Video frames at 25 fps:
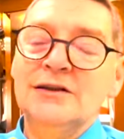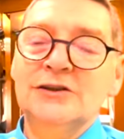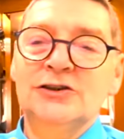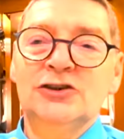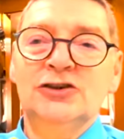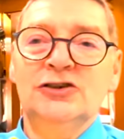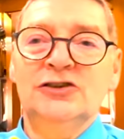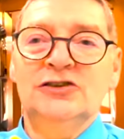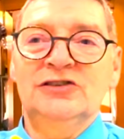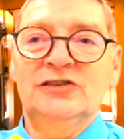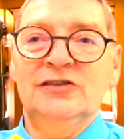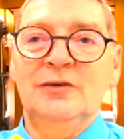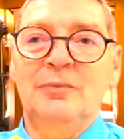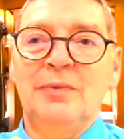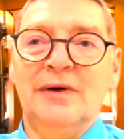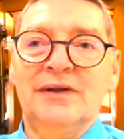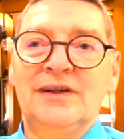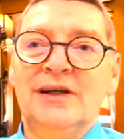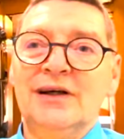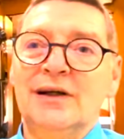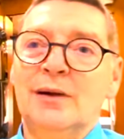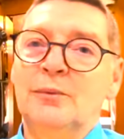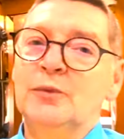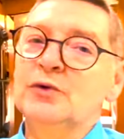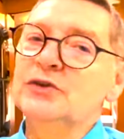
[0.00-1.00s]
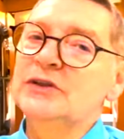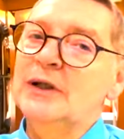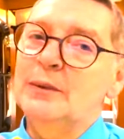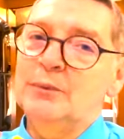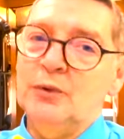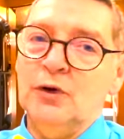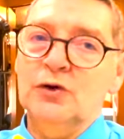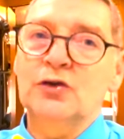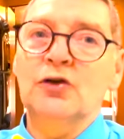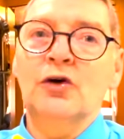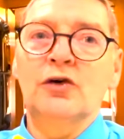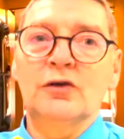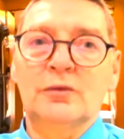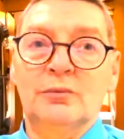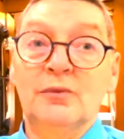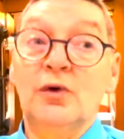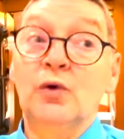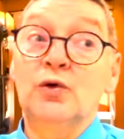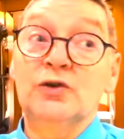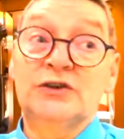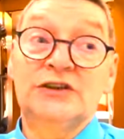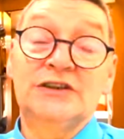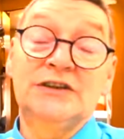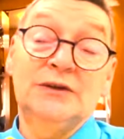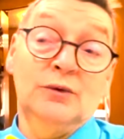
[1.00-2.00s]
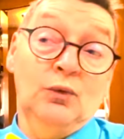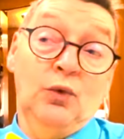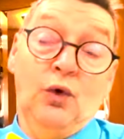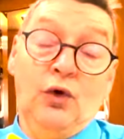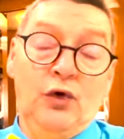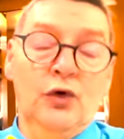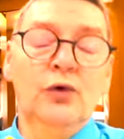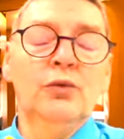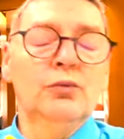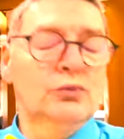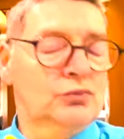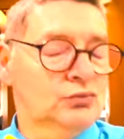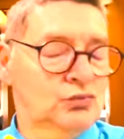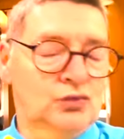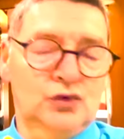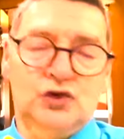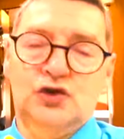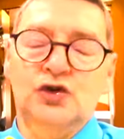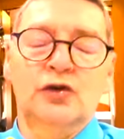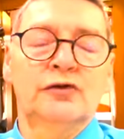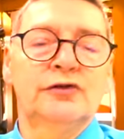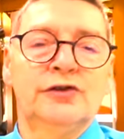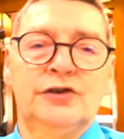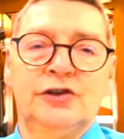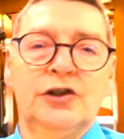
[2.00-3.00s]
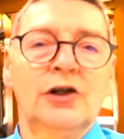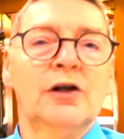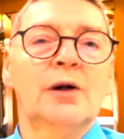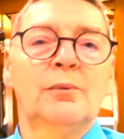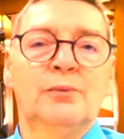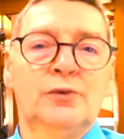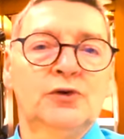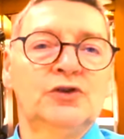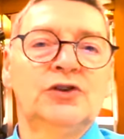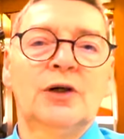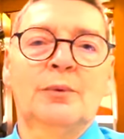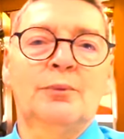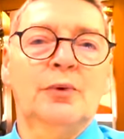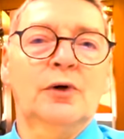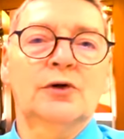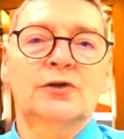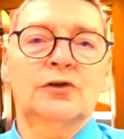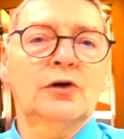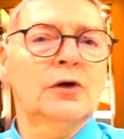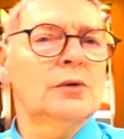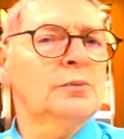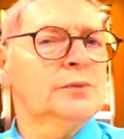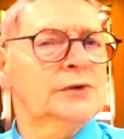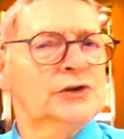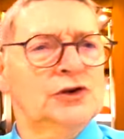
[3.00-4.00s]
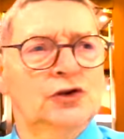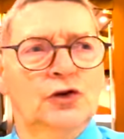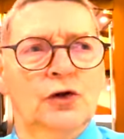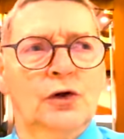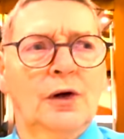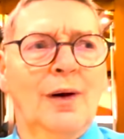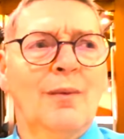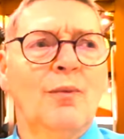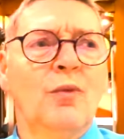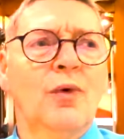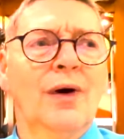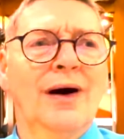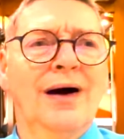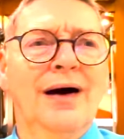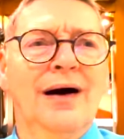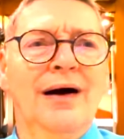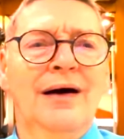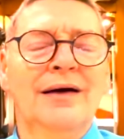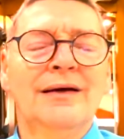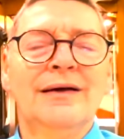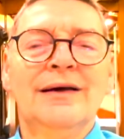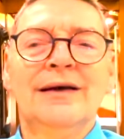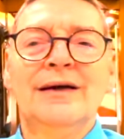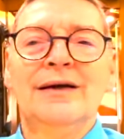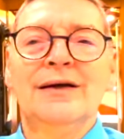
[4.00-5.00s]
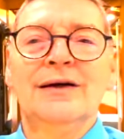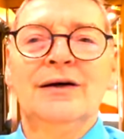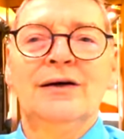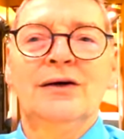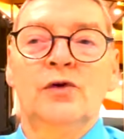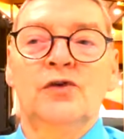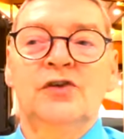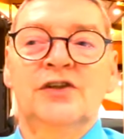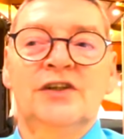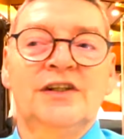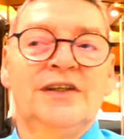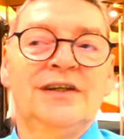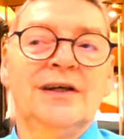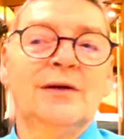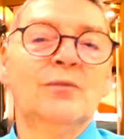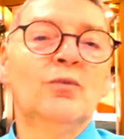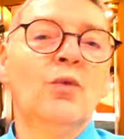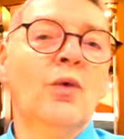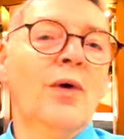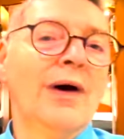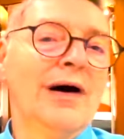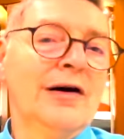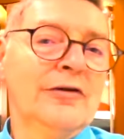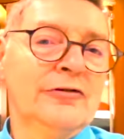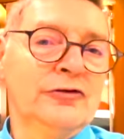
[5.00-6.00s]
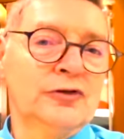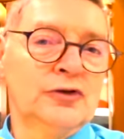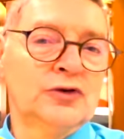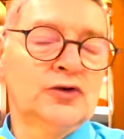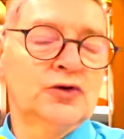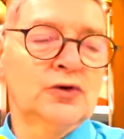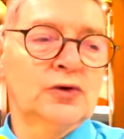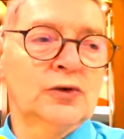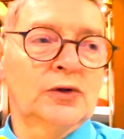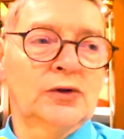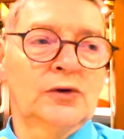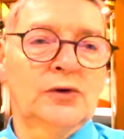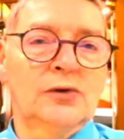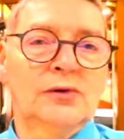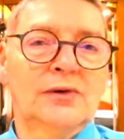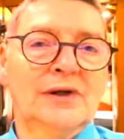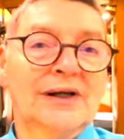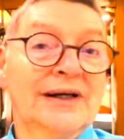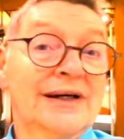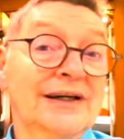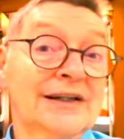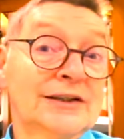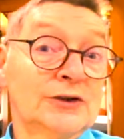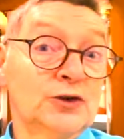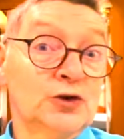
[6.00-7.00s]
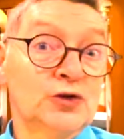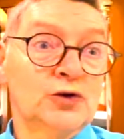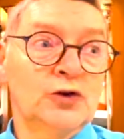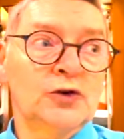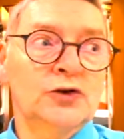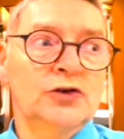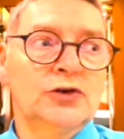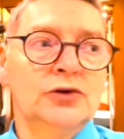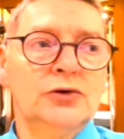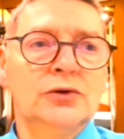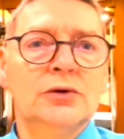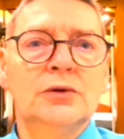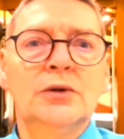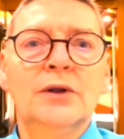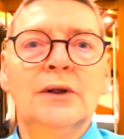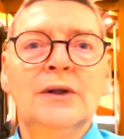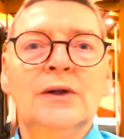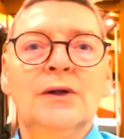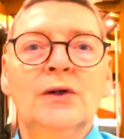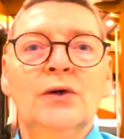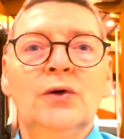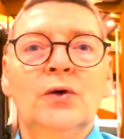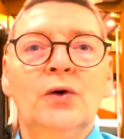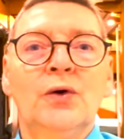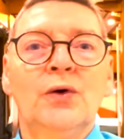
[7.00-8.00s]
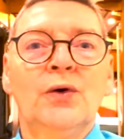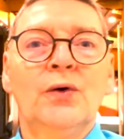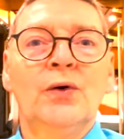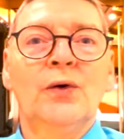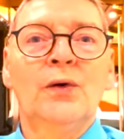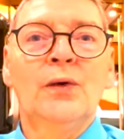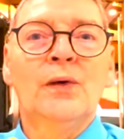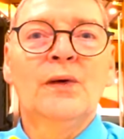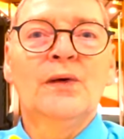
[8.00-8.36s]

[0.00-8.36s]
je ne vais pas dire la plus importante, mais aussi, oui, j'ai envie de dire la plus importante, parce que la moins, ce qui est de moins vu sur euh, les réseaux sociaux, euh,